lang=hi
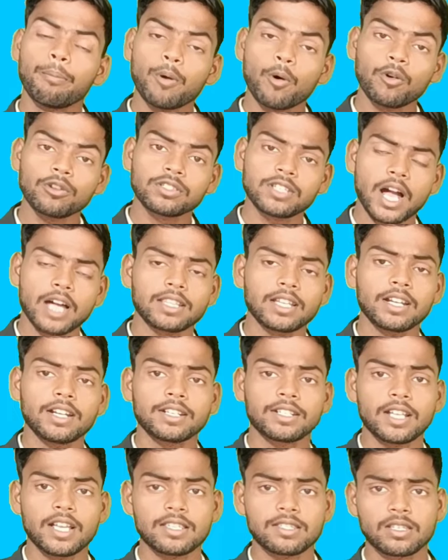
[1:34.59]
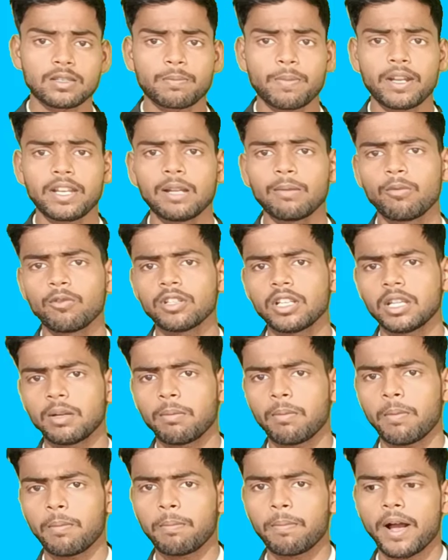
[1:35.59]
बहुत ज़्यादा इंटेंस स्पेल या बहुत
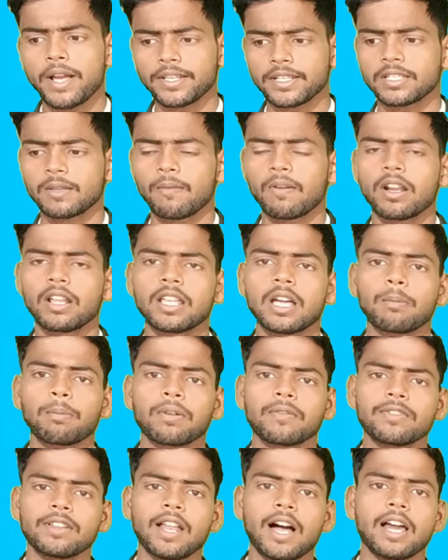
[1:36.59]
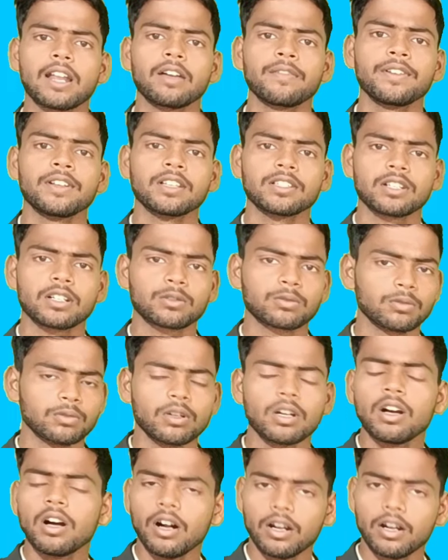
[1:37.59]
ज़्यादा बारिश की संभावना यहाँ पर फिलहाल अभी नज़र तो